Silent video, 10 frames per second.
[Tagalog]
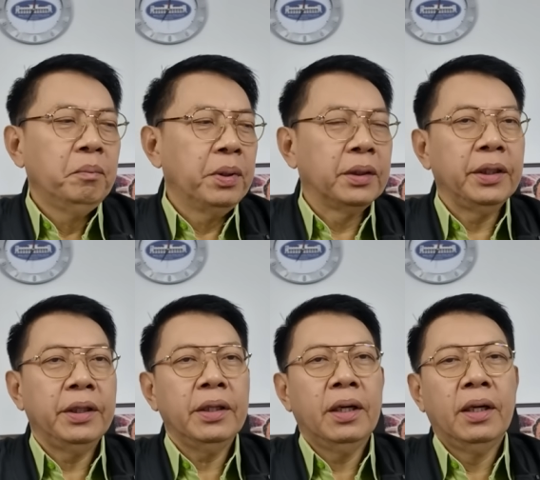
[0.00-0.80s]

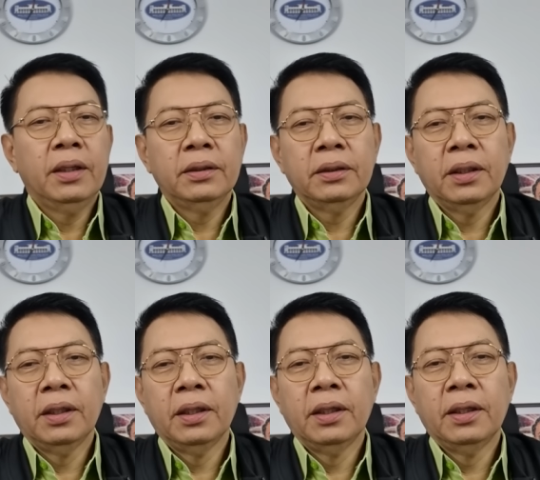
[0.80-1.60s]
pati ang
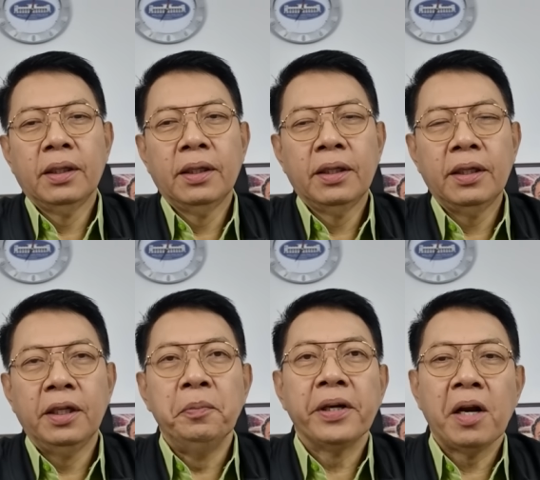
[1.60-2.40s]
uh,
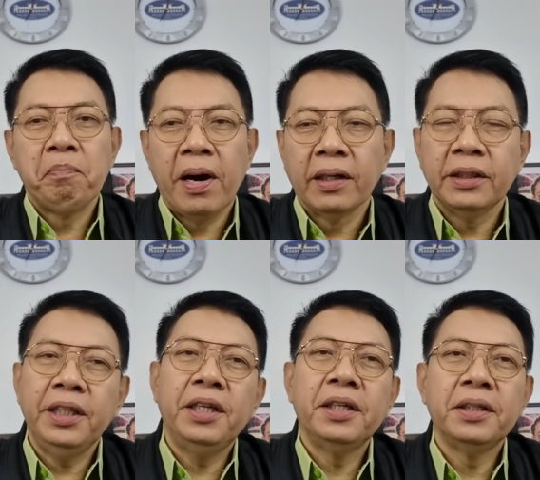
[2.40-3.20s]
Liberal
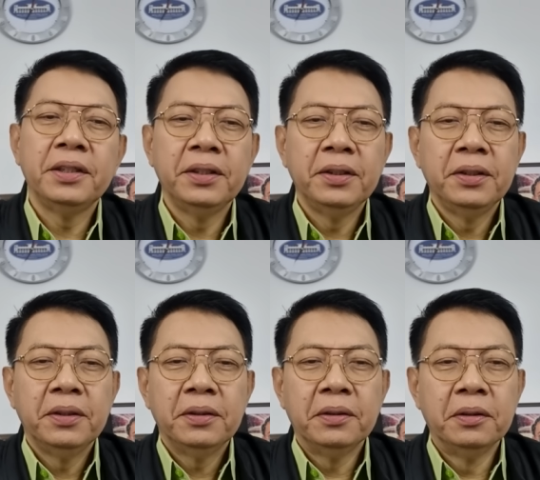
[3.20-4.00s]
Party
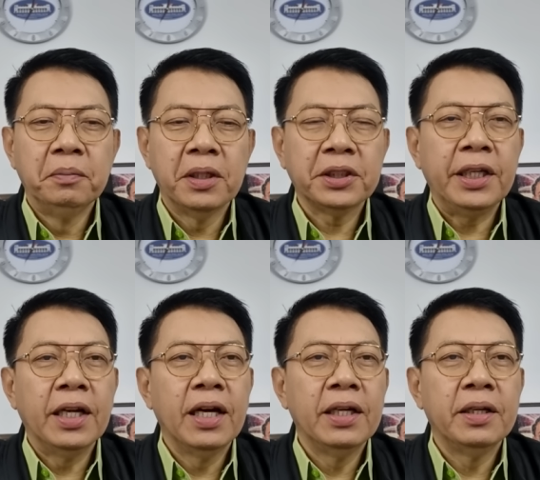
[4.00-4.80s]
o mas
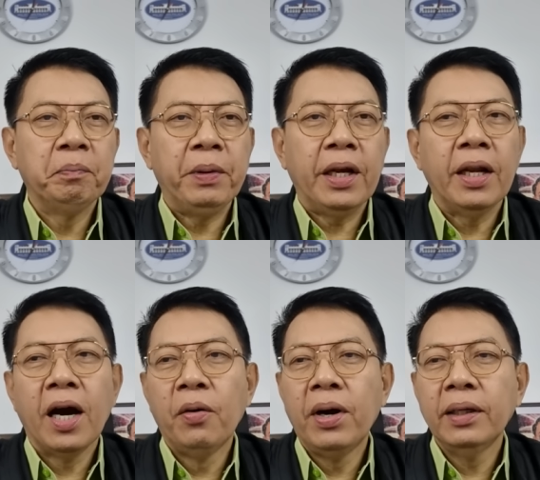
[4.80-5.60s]
kilalang
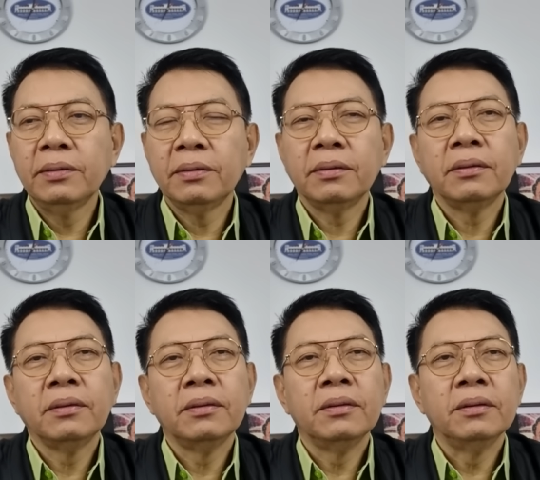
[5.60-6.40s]
Piklawan,
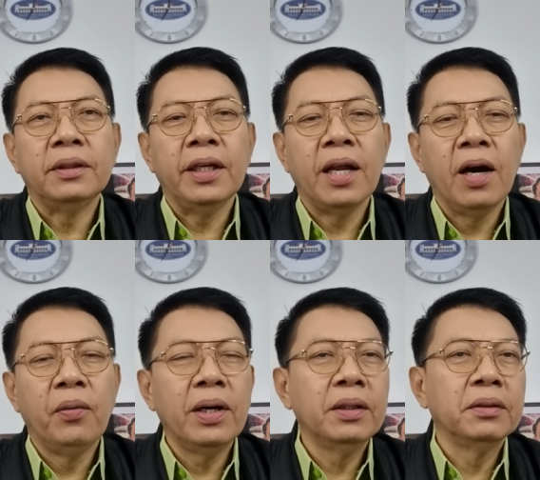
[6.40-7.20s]

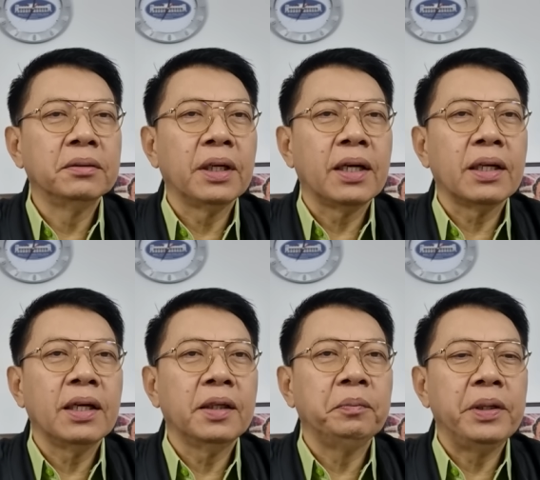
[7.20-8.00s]
Dilawan ng
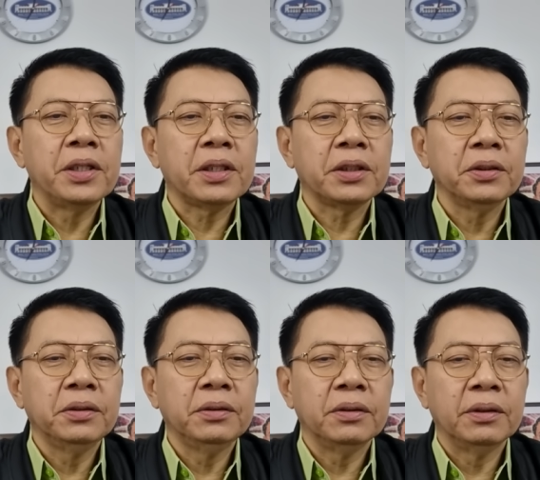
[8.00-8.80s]
nakaraang
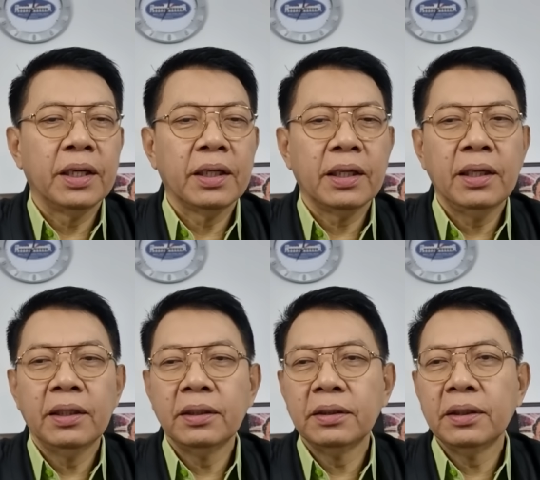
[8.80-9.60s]
administrasyon o
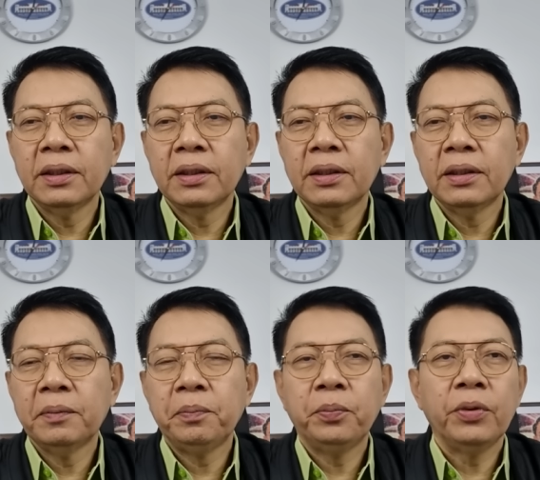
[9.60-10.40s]
nakaraang uh,
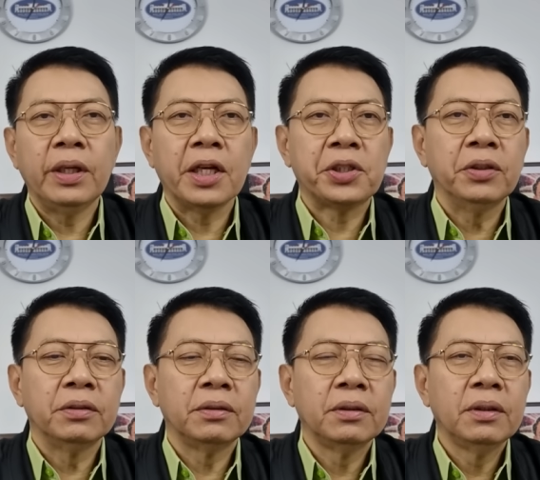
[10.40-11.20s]

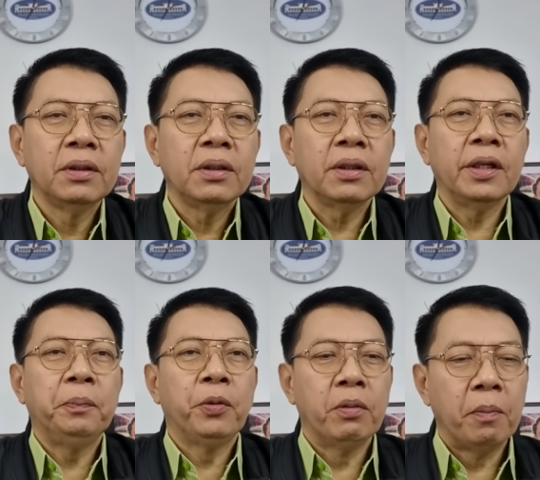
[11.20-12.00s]
eleksyon
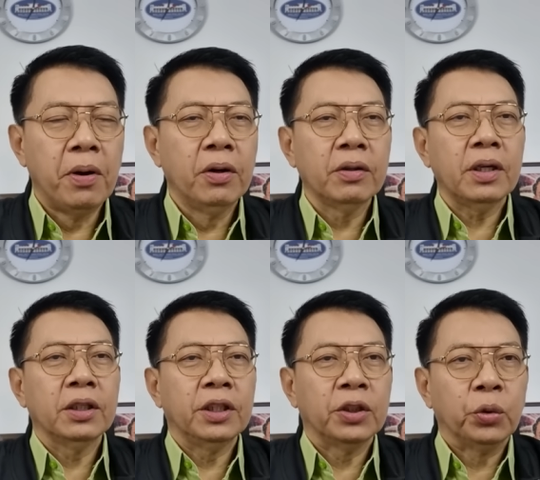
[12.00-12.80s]
ay pumabor
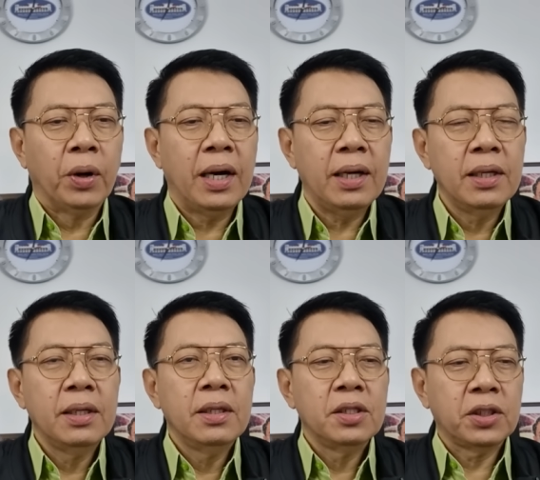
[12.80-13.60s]
at natuwa
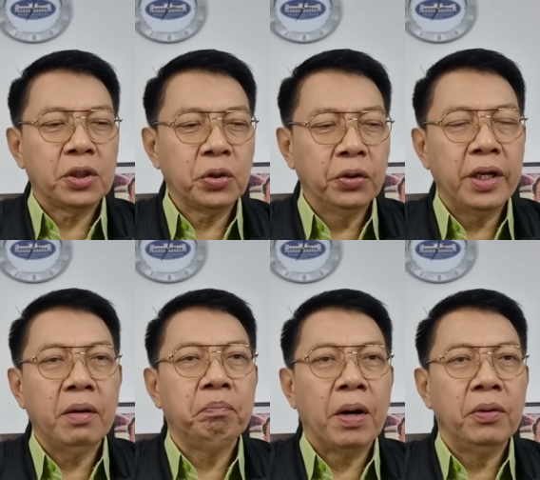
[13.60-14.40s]
sa sona
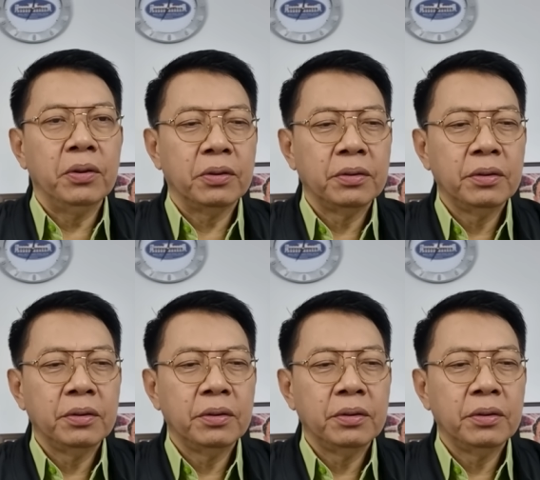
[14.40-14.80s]
ng Pangulo